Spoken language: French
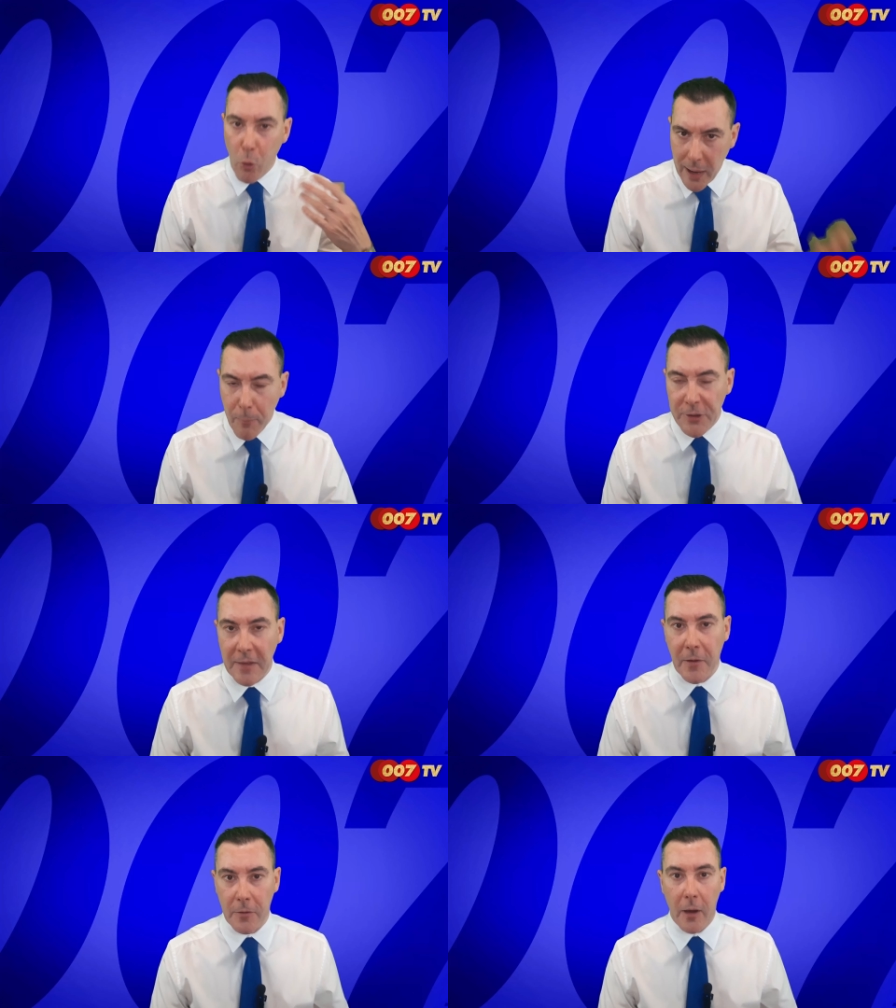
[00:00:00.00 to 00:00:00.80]
Mourir peut
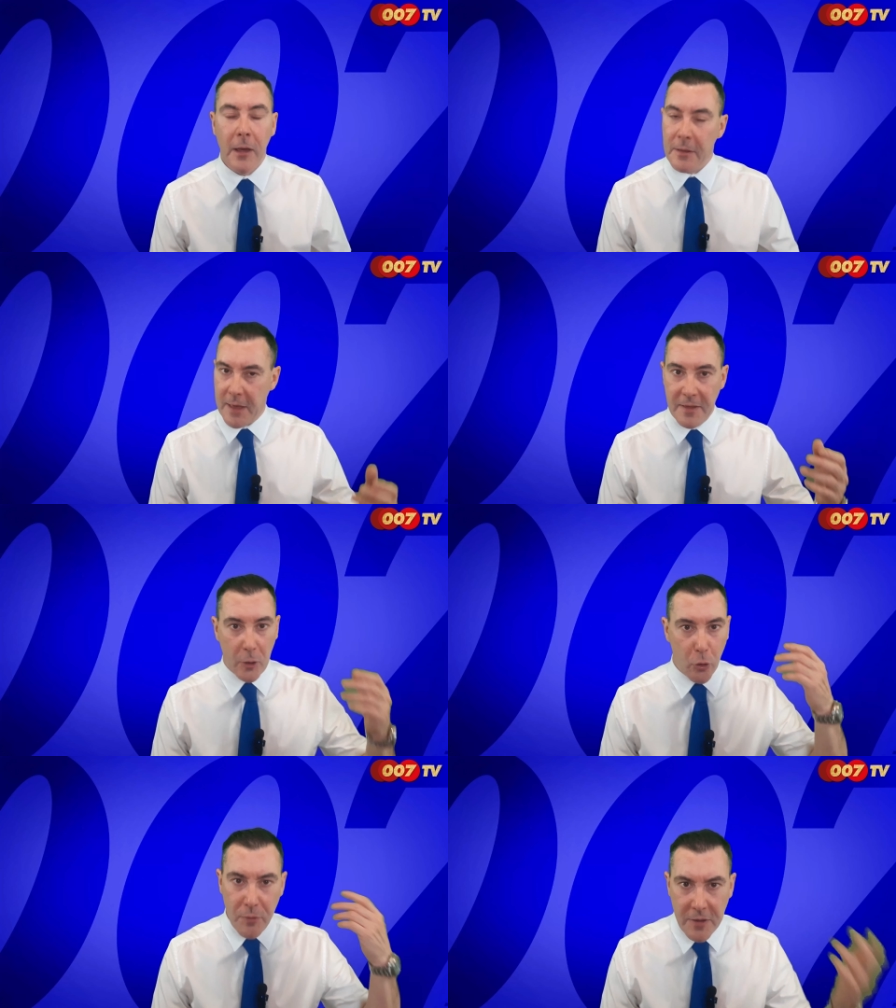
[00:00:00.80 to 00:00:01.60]
attendre,
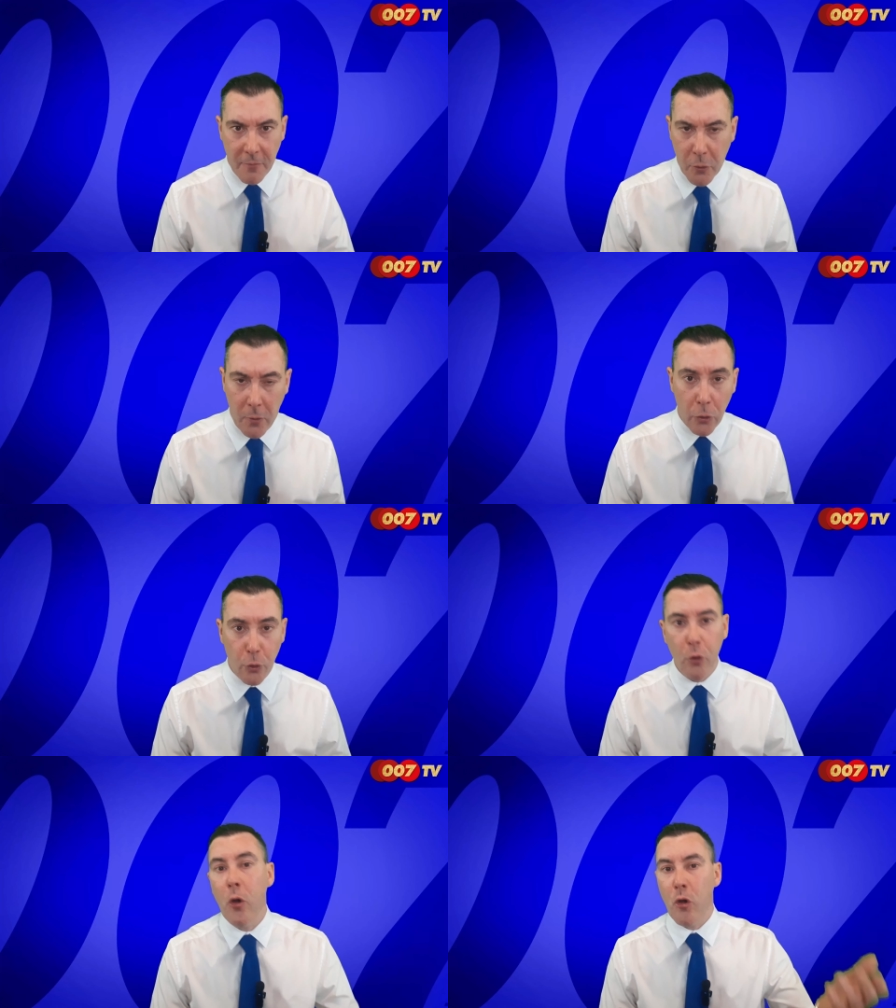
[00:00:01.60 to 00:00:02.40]
c'est-à-dire depuis
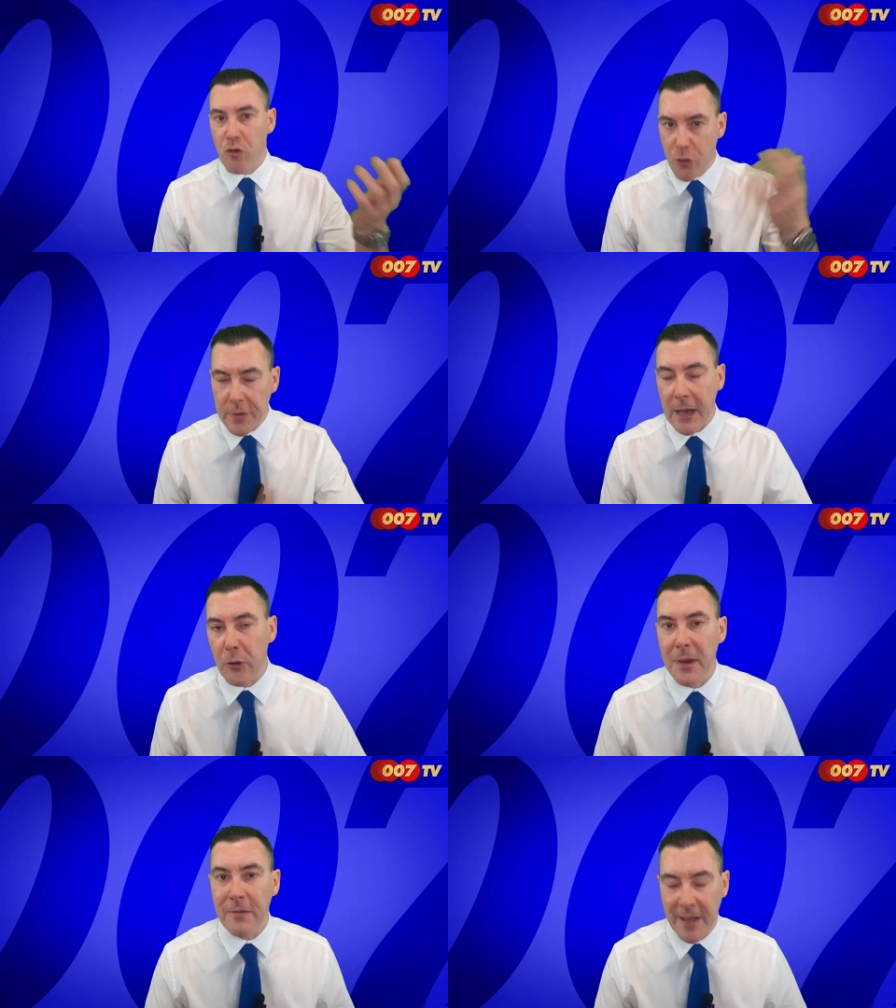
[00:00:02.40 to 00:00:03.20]
1962
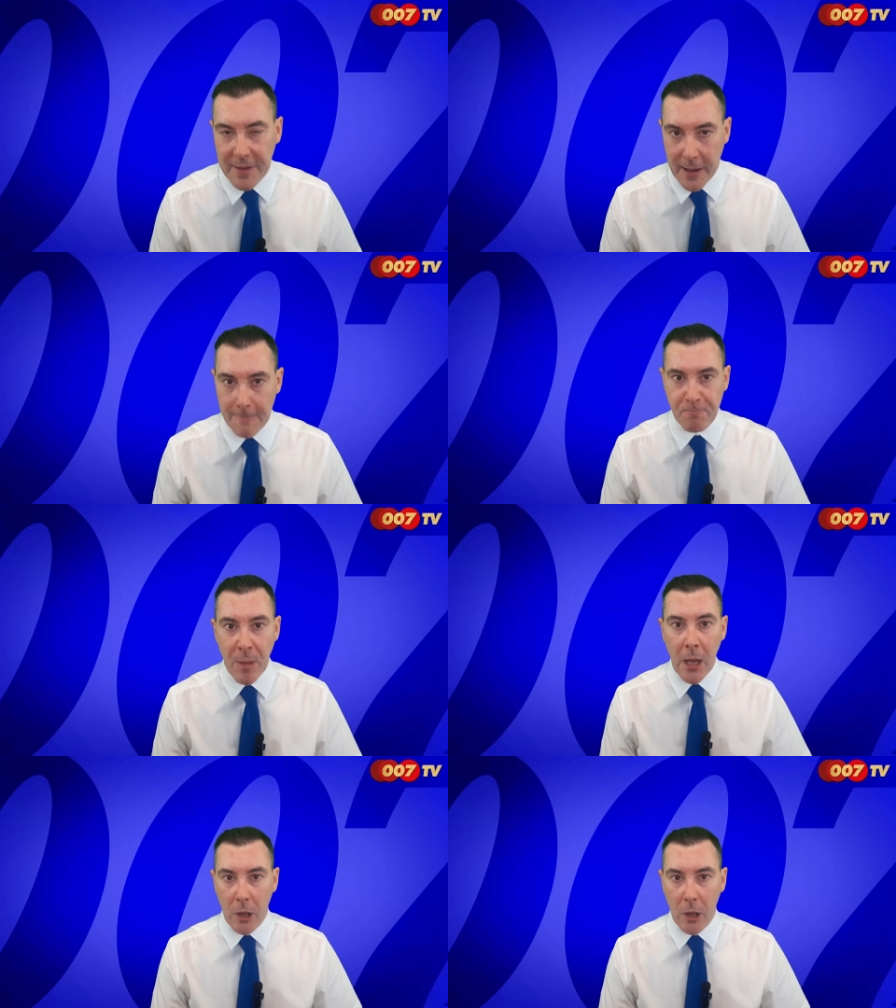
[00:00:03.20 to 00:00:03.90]
jusqu'à 2021.